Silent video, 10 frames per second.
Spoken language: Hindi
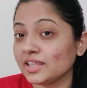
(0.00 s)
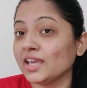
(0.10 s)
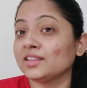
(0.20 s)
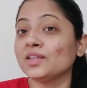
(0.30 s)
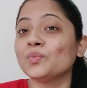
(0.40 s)

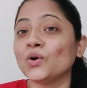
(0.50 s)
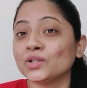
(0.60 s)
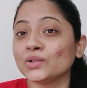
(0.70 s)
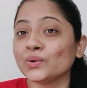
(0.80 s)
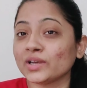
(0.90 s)
देखते
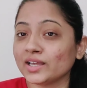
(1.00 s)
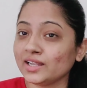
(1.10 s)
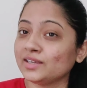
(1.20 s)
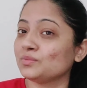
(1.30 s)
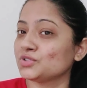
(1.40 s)
बहुत लोग
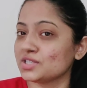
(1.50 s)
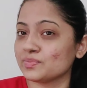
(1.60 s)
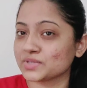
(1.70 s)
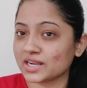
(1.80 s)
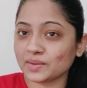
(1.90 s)
हैं लेकिन मुझे
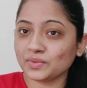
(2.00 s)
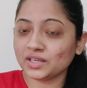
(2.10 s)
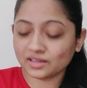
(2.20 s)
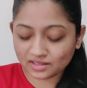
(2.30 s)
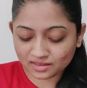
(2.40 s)
सब्सक्राइब
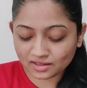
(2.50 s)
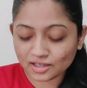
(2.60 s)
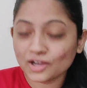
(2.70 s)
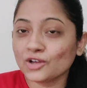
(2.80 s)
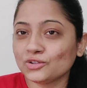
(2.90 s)
नहीं करते
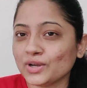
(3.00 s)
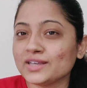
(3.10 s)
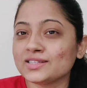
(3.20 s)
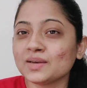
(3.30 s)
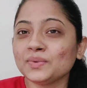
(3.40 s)
तो
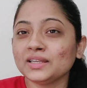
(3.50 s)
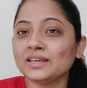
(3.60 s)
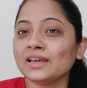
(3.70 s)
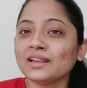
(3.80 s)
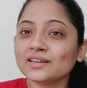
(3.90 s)
ऐसा भी
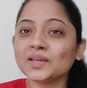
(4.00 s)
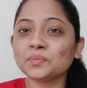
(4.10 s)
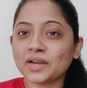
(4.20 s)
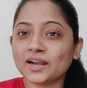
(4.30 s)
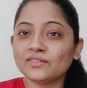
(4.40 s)
नहीं है ना कि
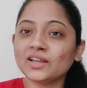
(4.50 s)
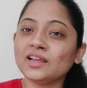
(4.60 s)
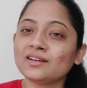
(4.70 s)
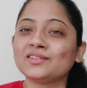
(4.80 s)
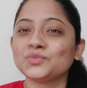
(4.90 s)
ब्रांड
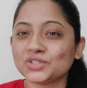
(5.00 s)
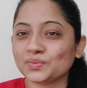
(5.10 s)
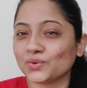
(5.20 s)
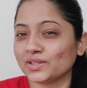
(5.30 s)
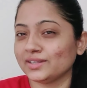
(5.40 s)
वाले आकर
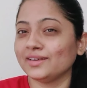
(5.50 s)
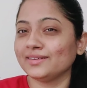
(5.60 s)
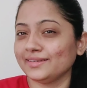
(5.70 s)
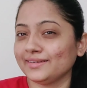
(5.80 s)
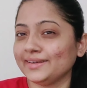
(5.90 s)
मुझे बोलते
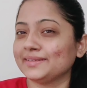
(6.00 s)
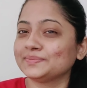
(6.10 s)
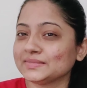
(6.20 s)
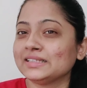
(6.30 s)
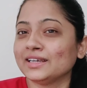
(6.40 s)
हैं कि लाइक
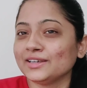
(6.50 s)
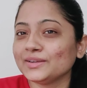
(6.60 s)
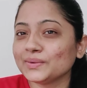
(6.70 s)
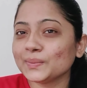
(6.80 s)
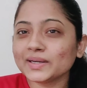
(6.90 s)

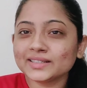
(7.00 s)
यू नो